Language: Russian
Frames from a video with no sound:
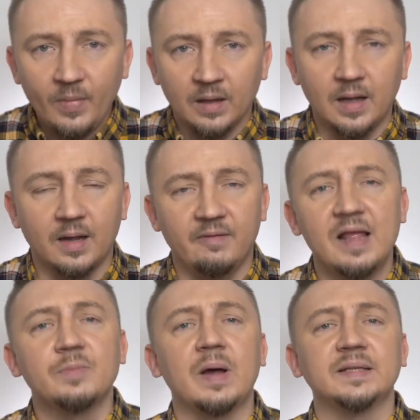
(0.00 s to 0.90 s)
как
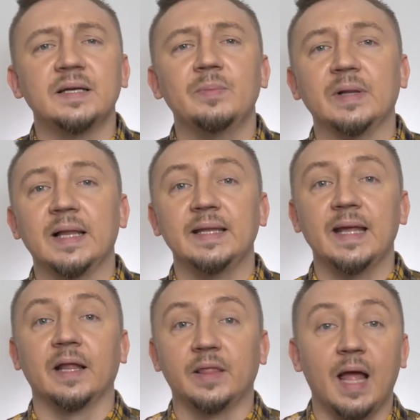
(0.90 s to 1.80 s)
говорят, партия была
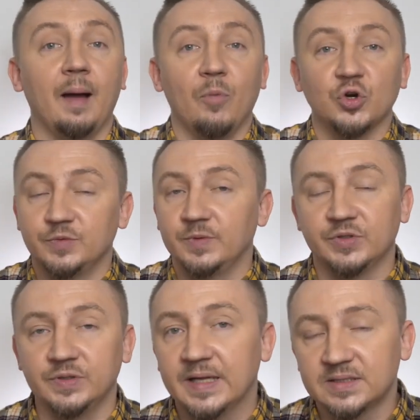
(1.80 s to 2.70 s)
не одна. Может
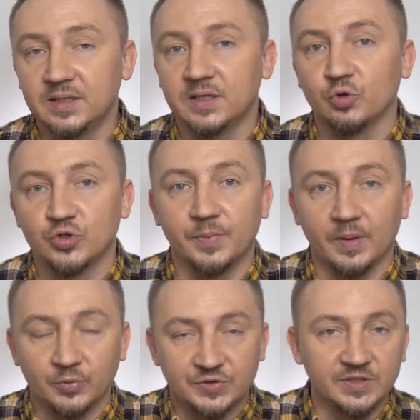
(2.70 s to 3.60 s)
быть, несколько уже
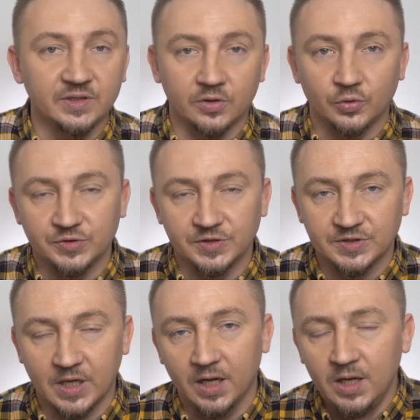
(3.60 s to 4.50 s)
пропустила
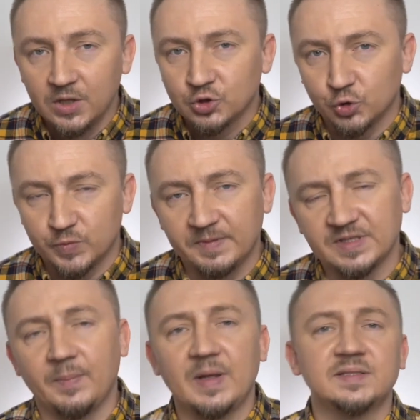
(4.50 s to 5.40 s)
грузинская служба
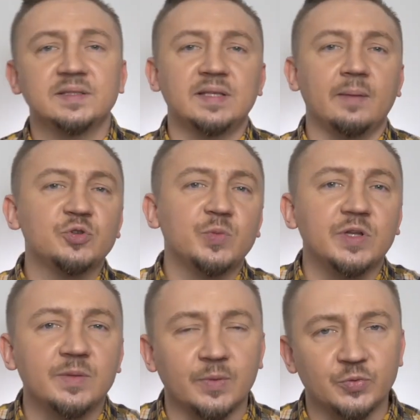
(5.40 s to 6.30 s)
безопасности, а может
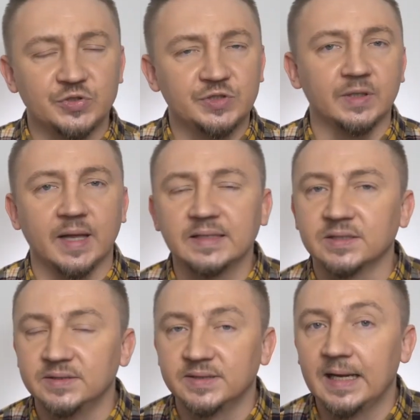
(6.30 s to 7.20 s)
быть, не пропустила.
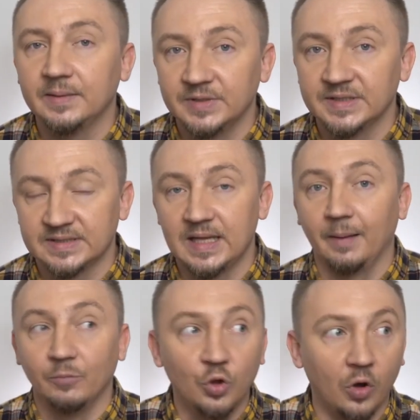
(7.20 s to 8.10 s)
Этих деталей мы не
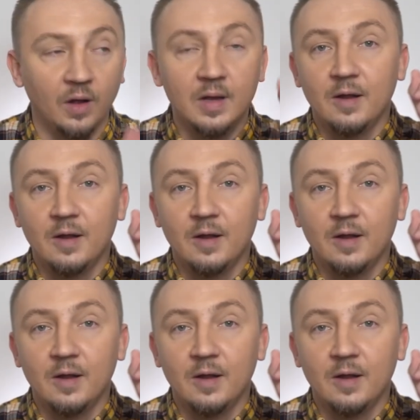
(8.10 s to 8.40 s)
знаем. Но